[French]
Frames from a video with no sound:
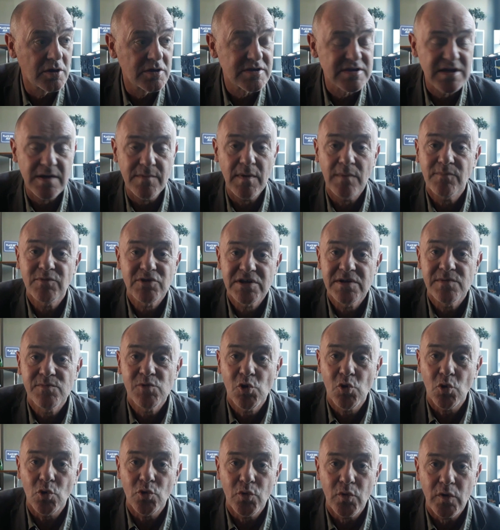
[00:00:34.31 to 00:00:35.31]
C'est même ce qui me
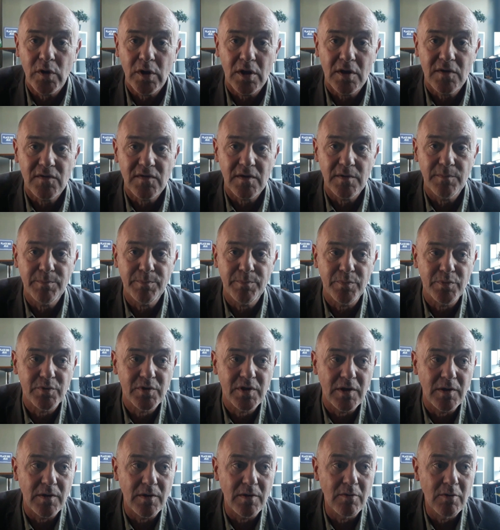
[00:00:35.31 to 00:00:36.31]
conduit, hein,
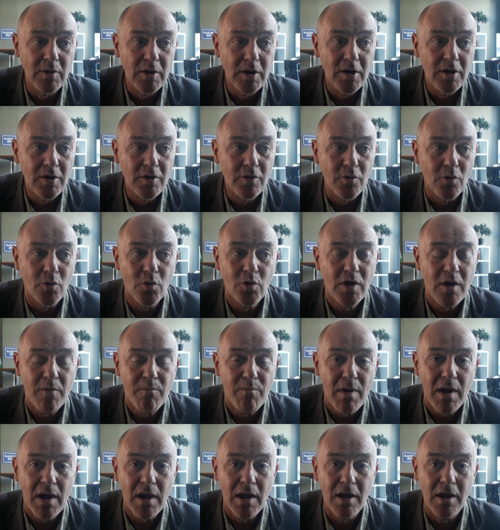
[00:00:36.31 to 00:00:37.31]
c'est au
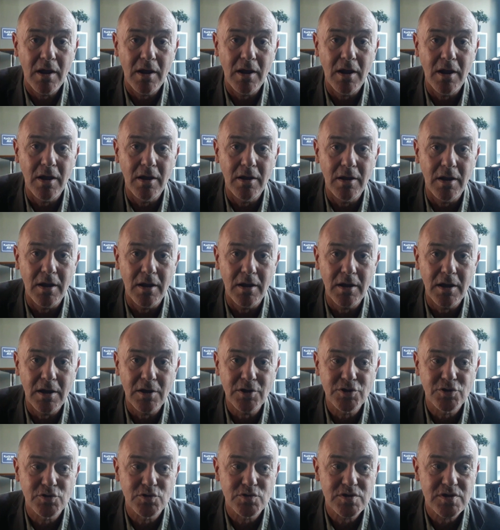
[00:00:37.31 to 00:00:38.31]
départ la,
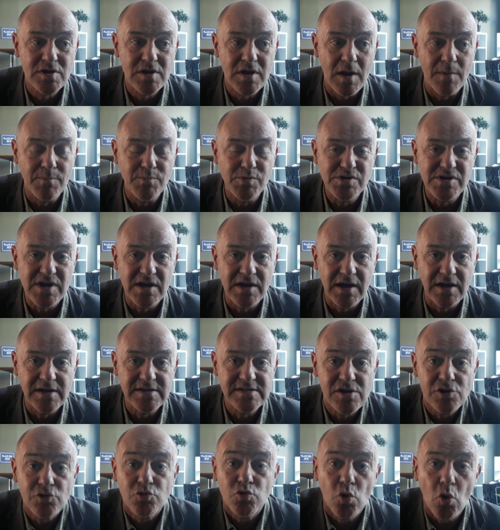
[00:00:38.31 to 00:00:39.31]
chose la plus
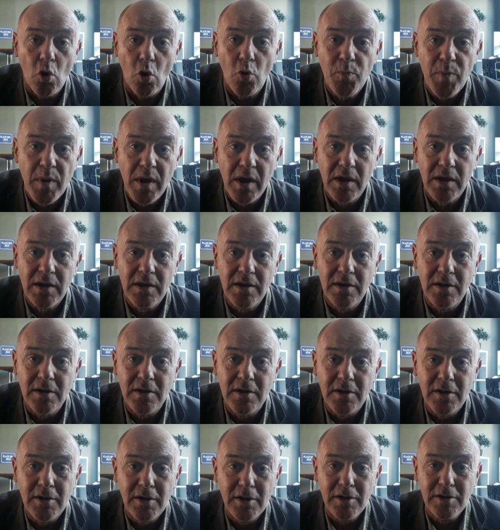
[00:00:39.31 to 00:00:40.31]
intéressante, repérer
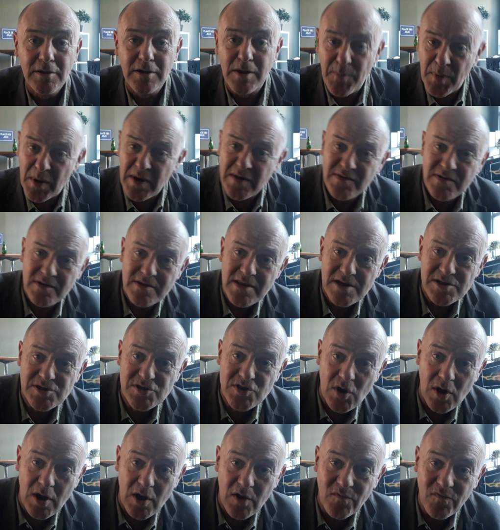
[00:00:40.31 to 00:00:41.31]
des personnages
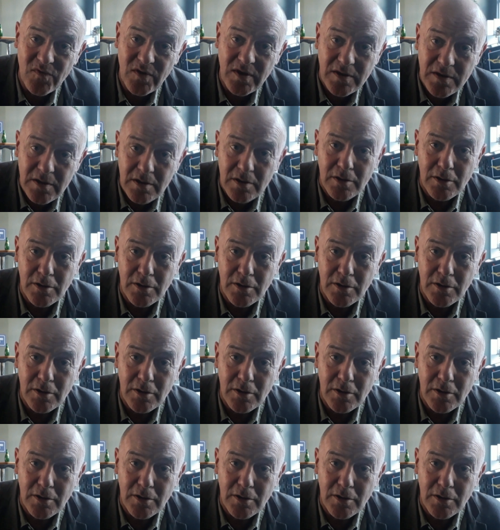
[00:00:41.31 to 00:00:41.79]
dans la vie